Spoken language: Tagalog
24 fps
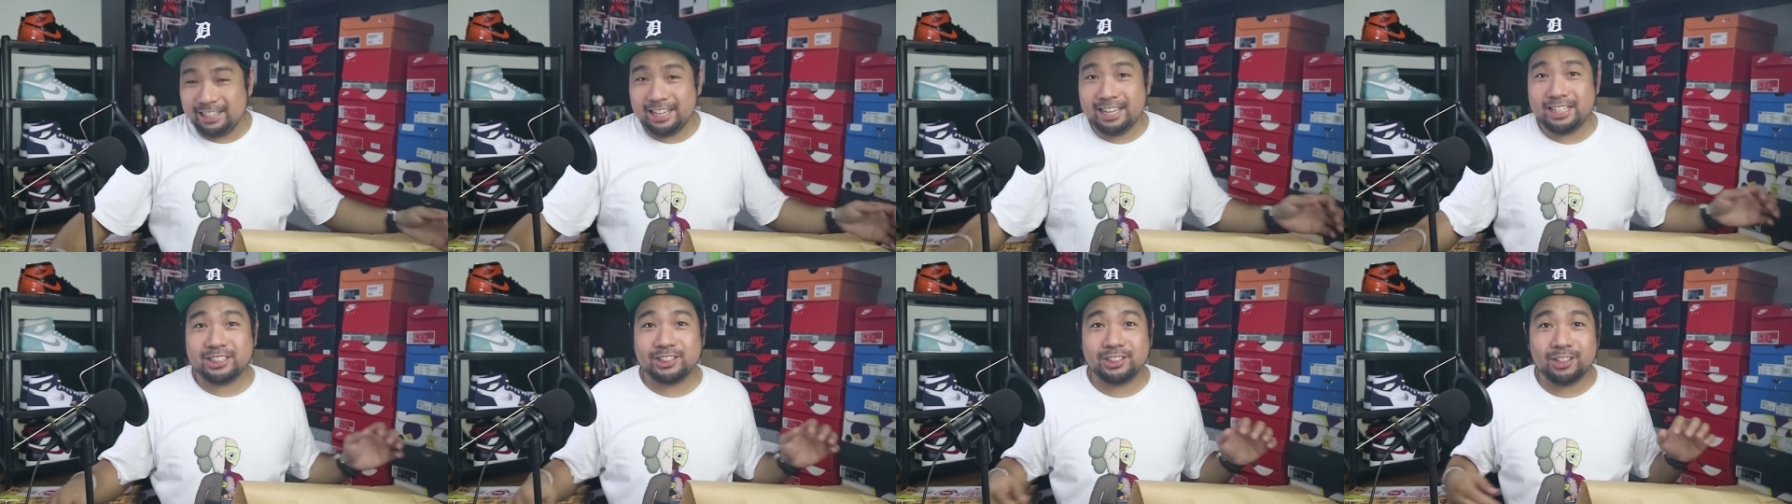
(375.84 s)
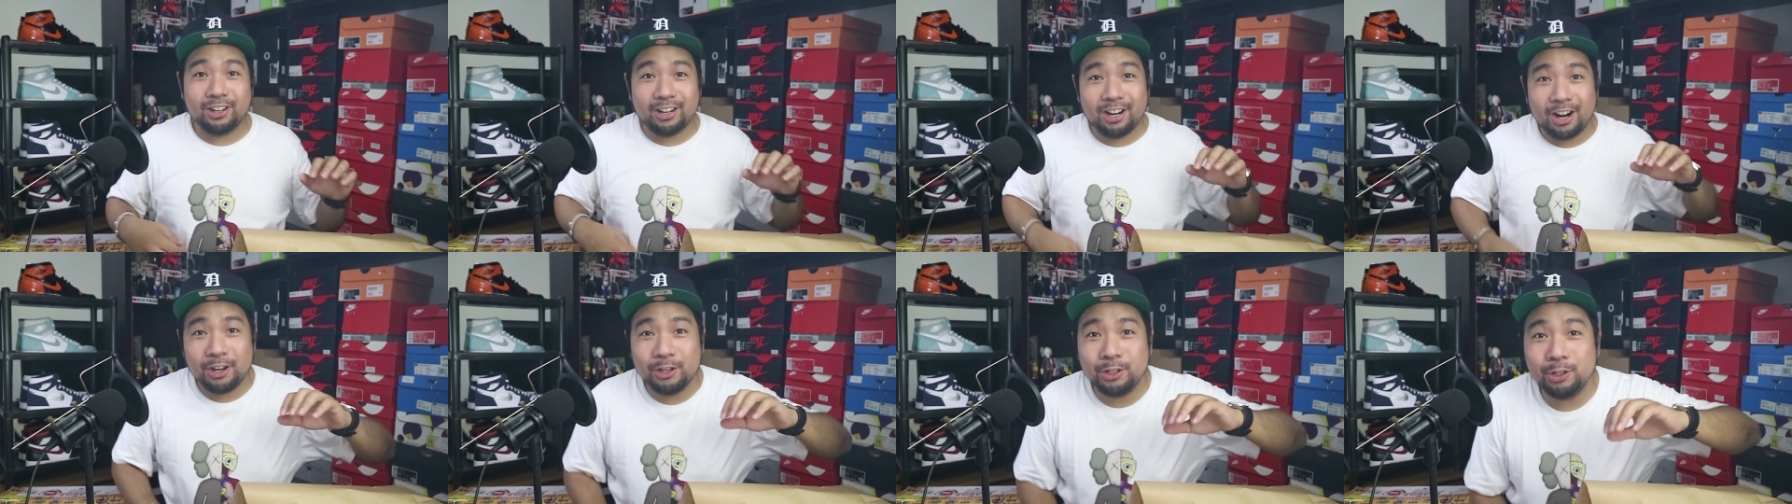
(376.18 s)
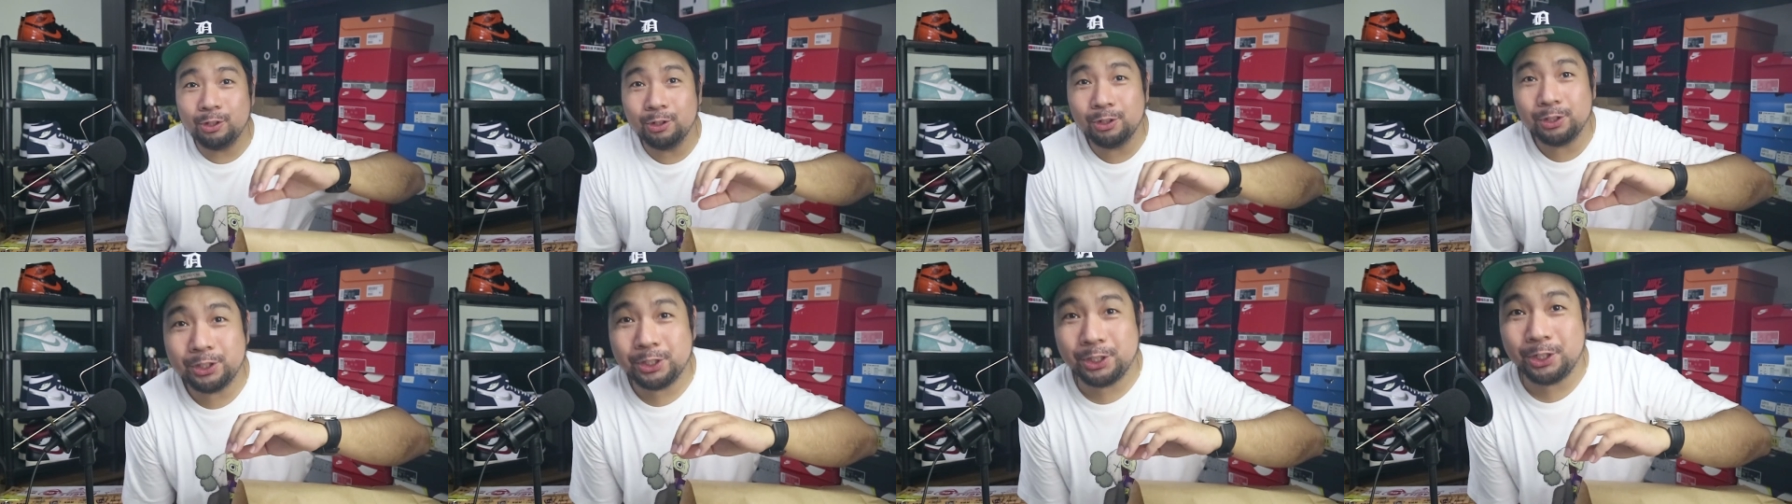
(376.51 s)
Yes sir, a
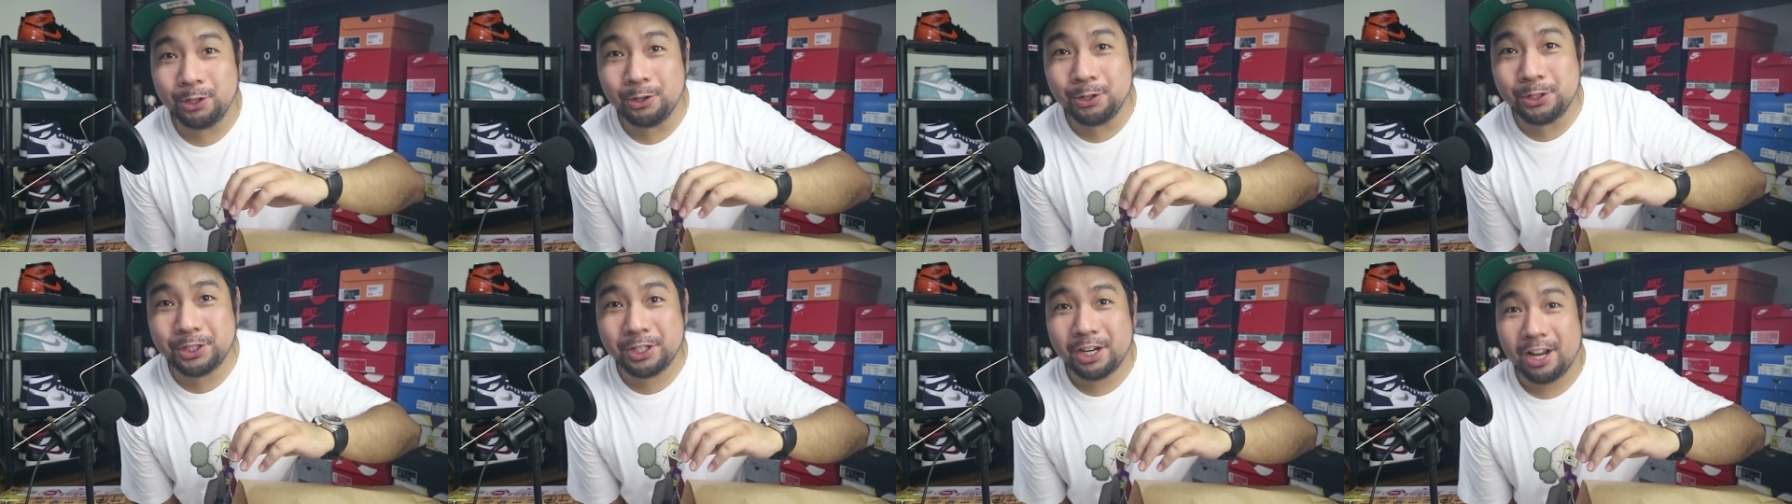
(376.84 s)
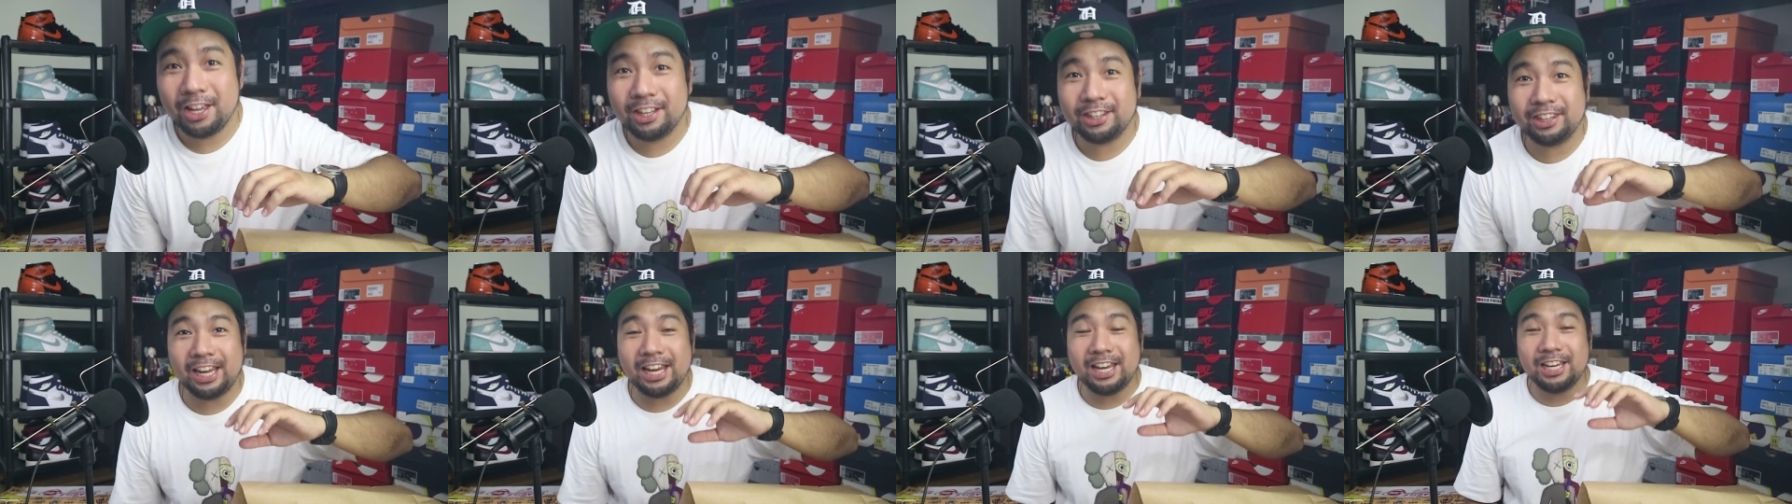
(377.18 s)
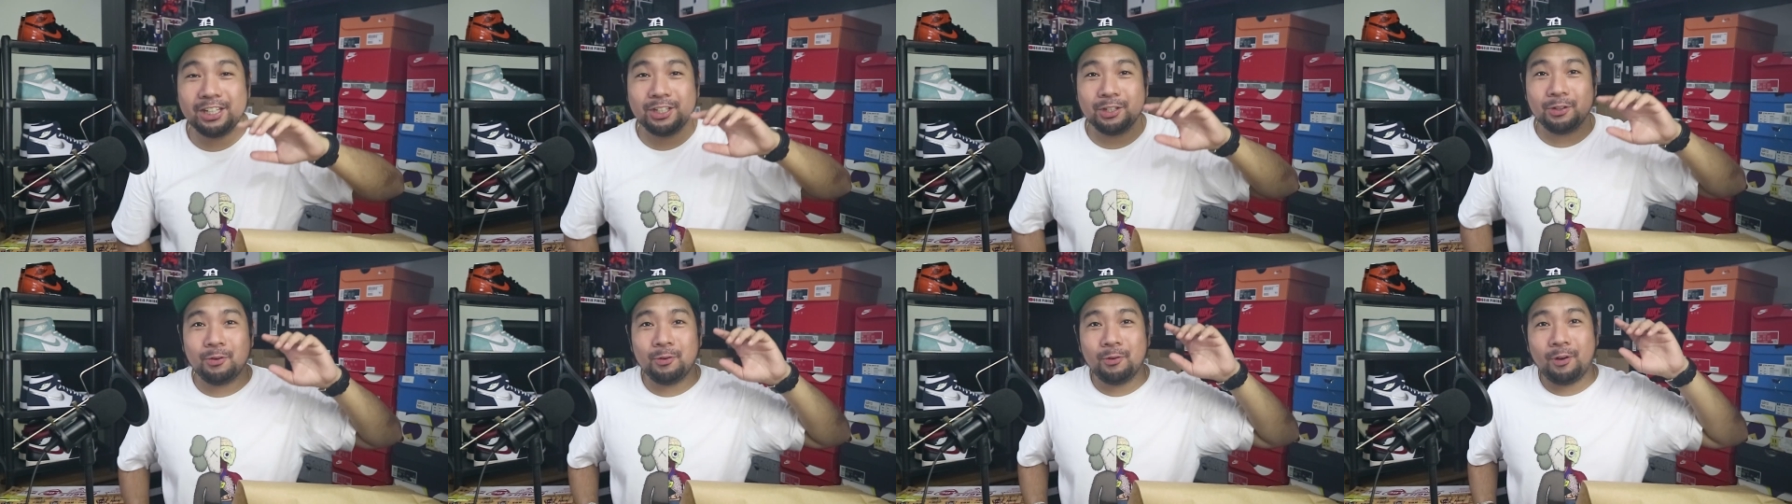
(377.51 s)
huge, huge
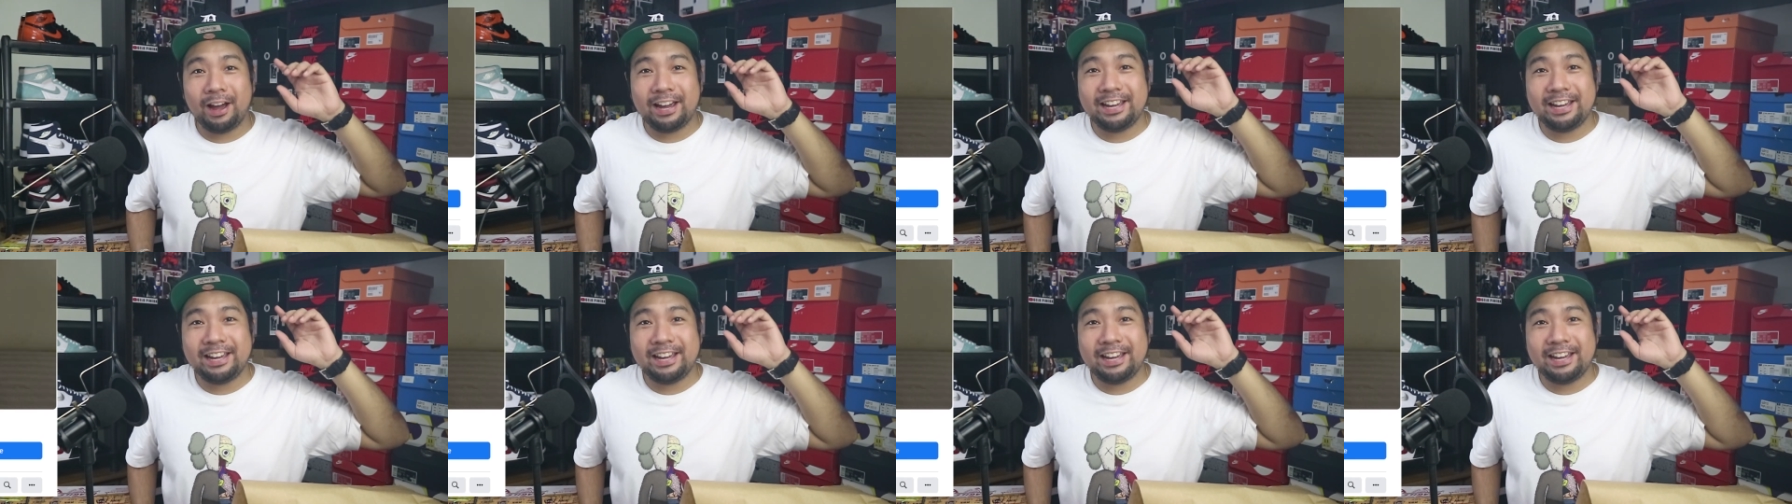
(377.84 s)
thank you